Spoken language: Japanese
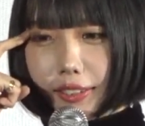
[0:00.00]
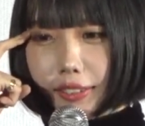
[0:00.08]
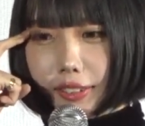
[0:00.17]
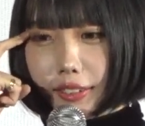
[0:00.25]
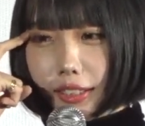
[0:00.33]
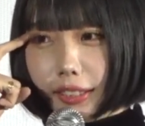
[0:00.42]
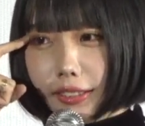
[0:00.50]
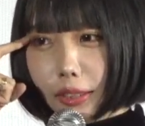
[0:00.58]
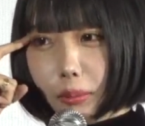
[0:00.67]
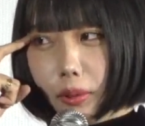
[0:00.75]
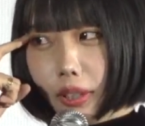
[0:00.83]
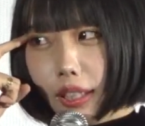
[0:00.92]
長させ
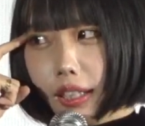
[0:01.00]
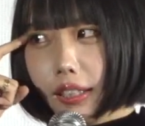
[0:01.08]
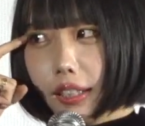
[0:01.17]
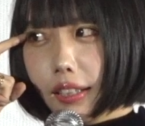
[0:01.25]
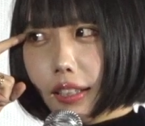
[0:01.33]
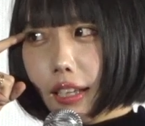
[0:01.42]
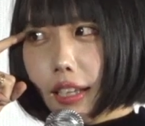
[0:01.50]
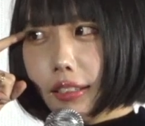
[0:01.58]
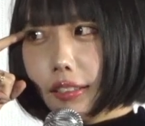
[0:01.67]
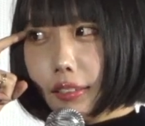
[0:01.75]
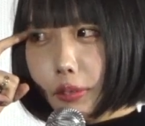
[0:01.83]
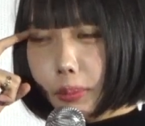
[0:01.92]
てもらえたなっ
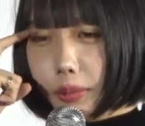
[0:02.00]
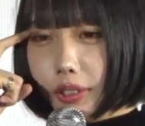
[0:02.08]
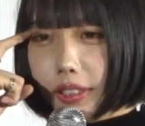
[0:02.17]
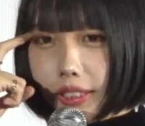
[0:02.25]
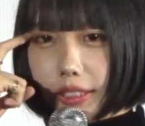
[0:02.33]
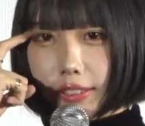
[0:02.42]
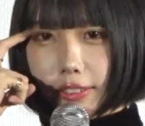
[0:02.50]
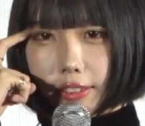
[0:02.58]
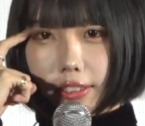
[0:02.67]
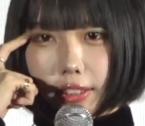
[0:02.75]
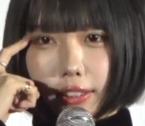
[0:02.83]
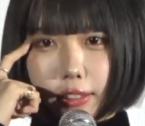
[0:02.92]
て思うし、
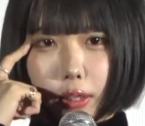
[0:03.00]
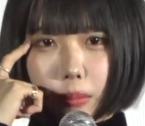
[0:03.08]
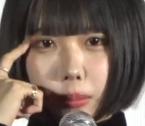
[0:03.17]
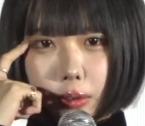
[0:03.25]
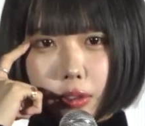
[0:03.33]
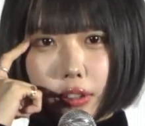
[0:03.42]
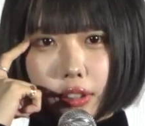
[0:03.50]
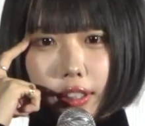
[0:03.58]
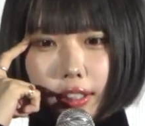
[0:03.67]
落合さんも